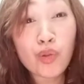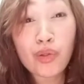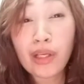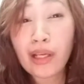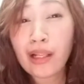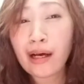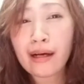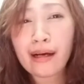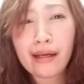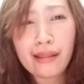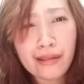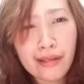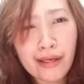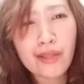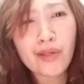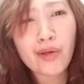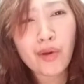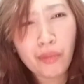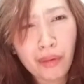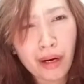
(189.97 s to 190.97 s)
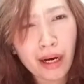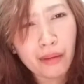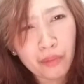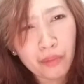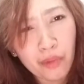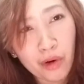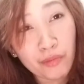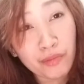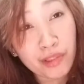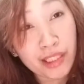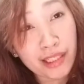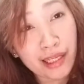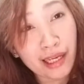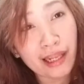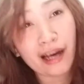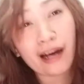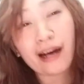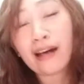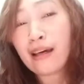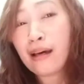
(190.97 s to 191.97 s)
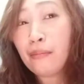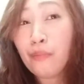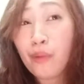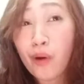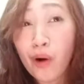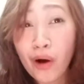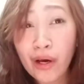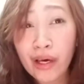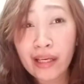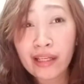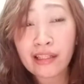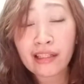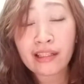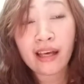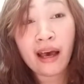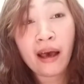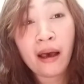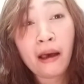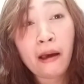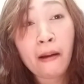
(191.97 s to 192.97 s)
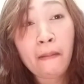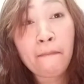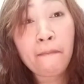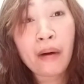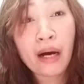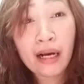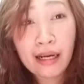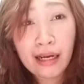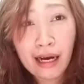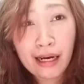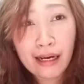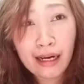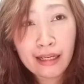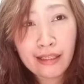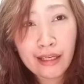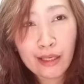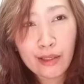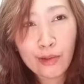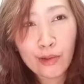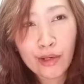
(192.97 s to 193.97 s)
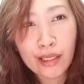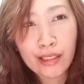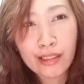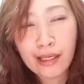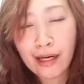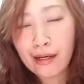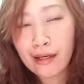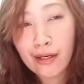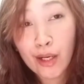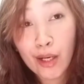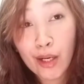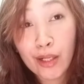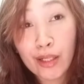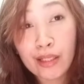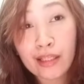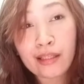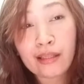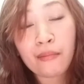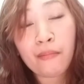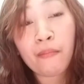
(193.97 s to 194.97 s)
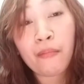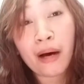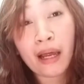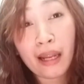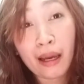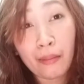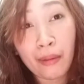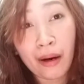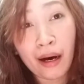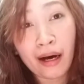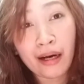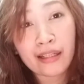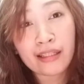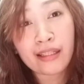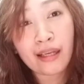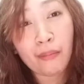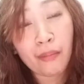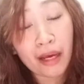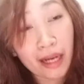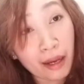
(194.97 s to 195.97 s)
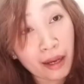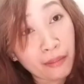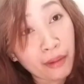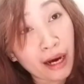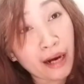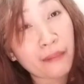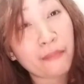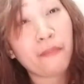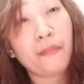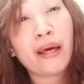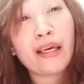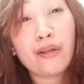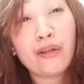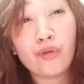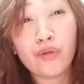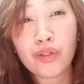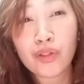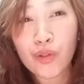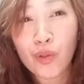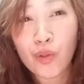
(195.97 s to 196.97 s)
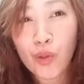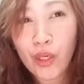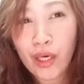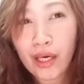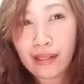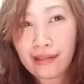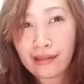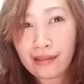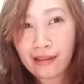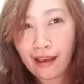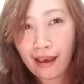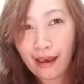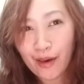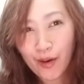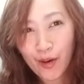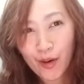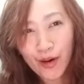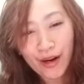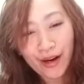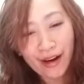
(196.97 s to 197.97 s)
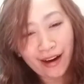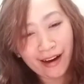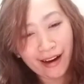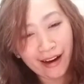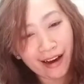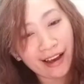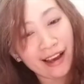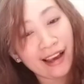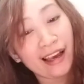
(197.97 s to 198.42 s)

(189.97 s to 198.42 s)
Gusto nila ganyan yung mga moves nila. Kaya, boys, Pagka ganyan yung isang girls, malamang sa malamang may gusto yan sa'yo.